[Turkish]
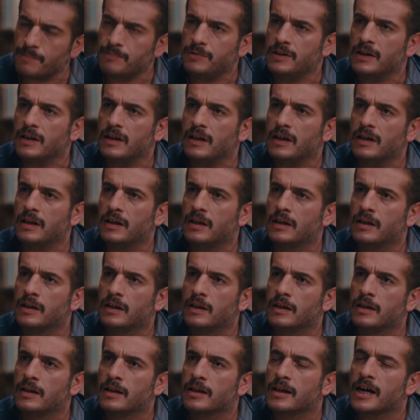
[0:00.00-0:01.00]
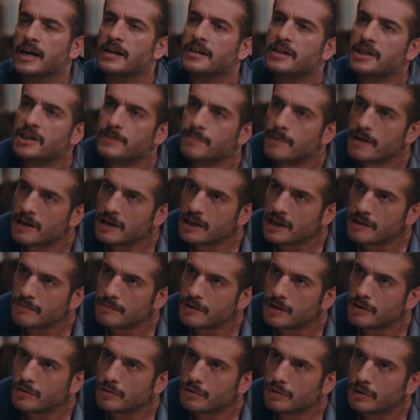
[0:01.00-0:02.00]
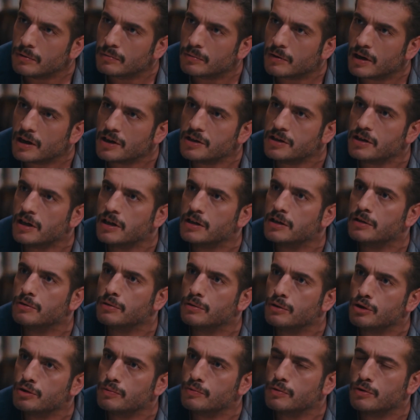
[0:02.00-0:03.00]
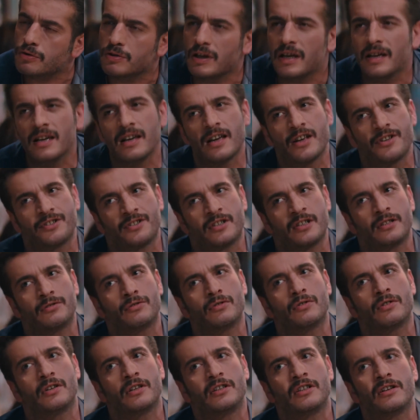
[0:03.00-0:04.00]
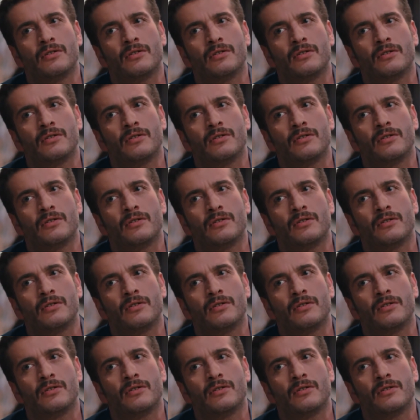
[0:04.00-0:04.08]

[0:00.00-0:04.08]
yaptı ya lan. Karı ısmarlayayım ne oğlum? Kaç senedir görüşmüyoruz Allah aşkına Gökhan